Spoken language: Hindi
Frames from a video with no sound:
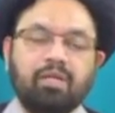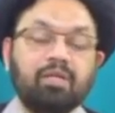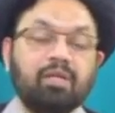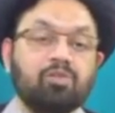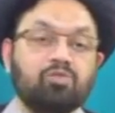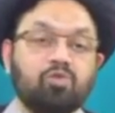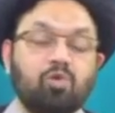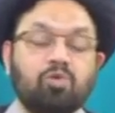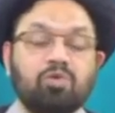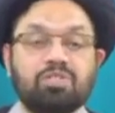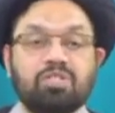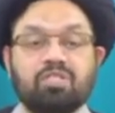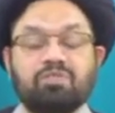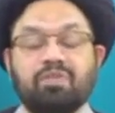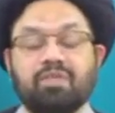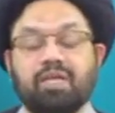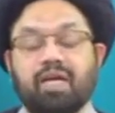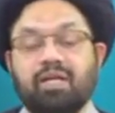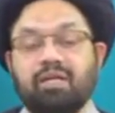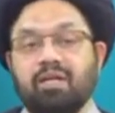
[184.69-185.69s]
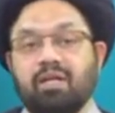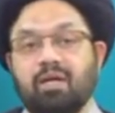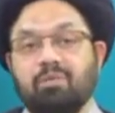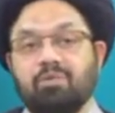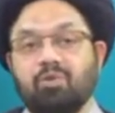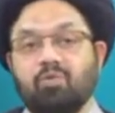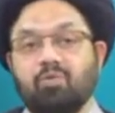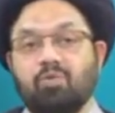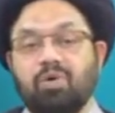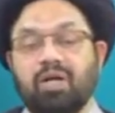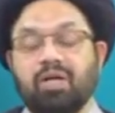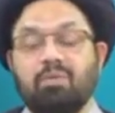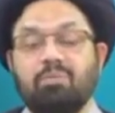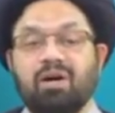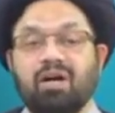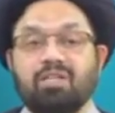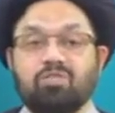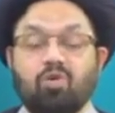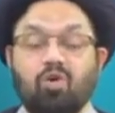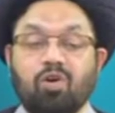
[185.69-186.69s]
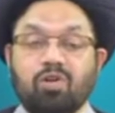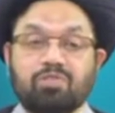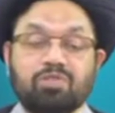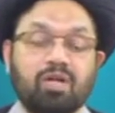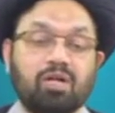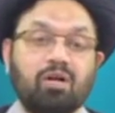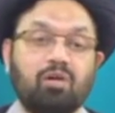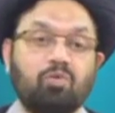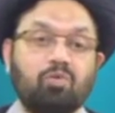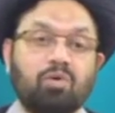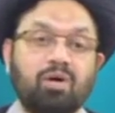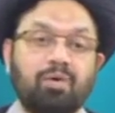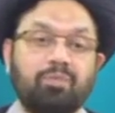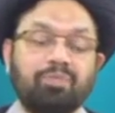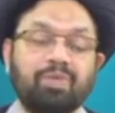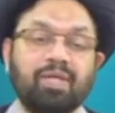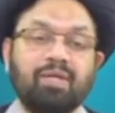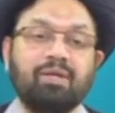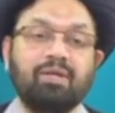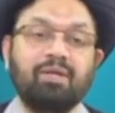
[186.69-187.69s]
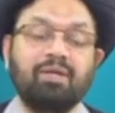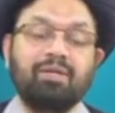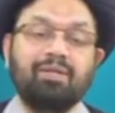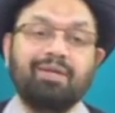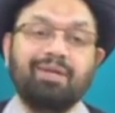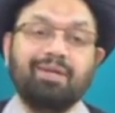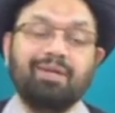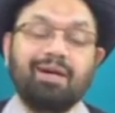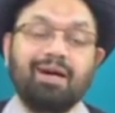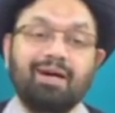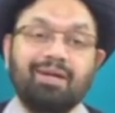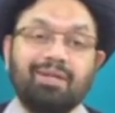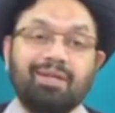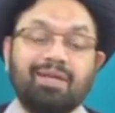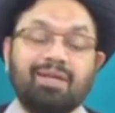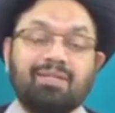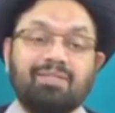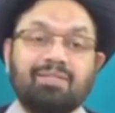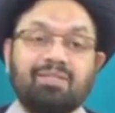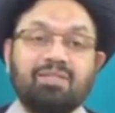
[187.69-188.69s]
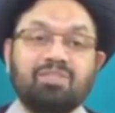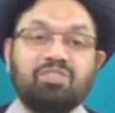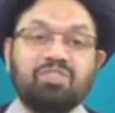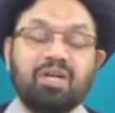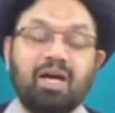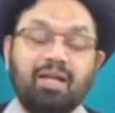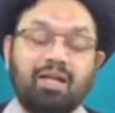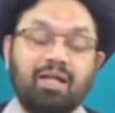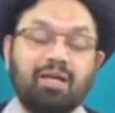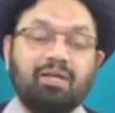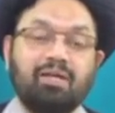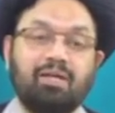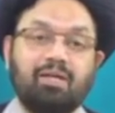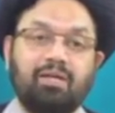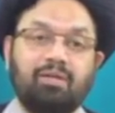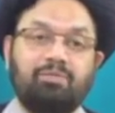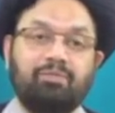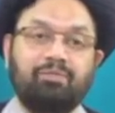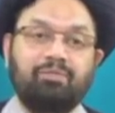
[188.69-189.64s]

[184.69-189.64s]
या जो कुछ इस वक्त कैनेडा में हुआ या बाज़ और जगह हुआ ये एक हल्की सी झलक है